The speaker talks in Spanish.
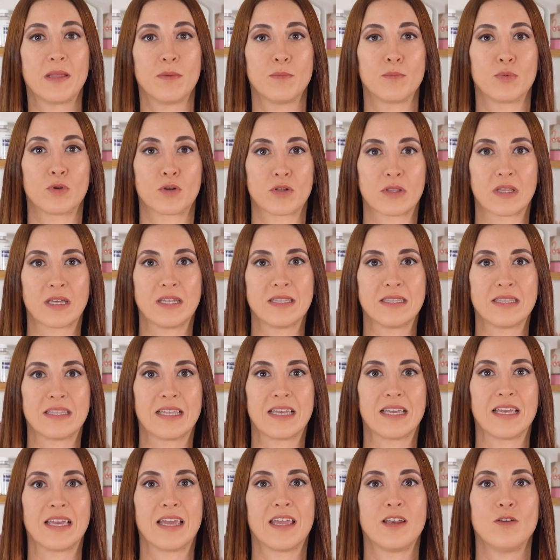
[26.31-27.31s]

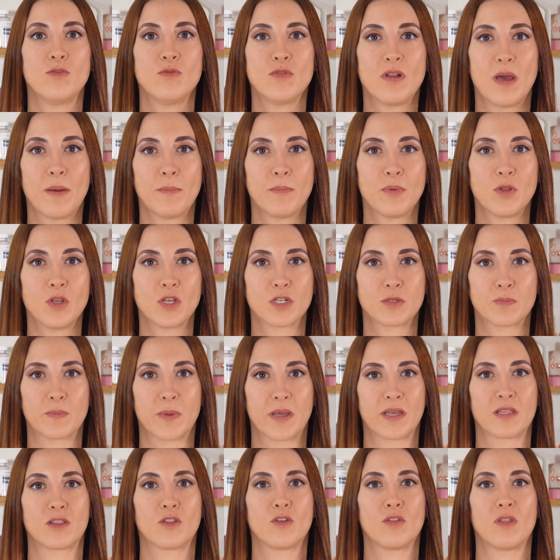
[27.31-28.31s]
importante en un amplio
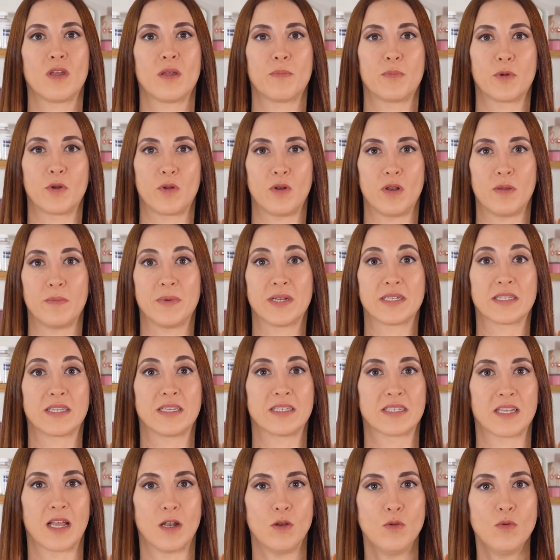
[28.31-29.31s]
aspecto de problemas de
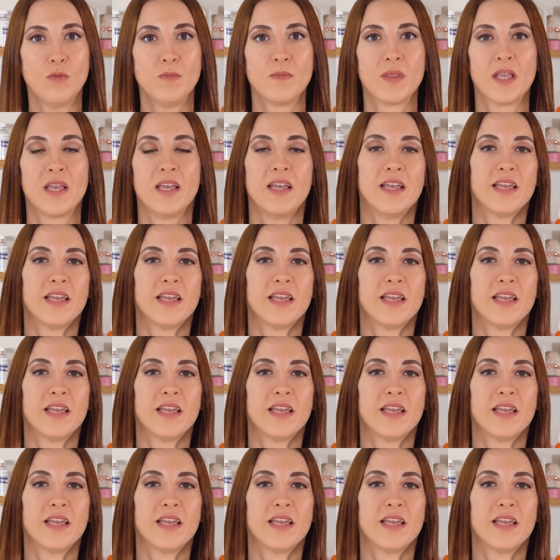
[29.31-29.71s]
salud,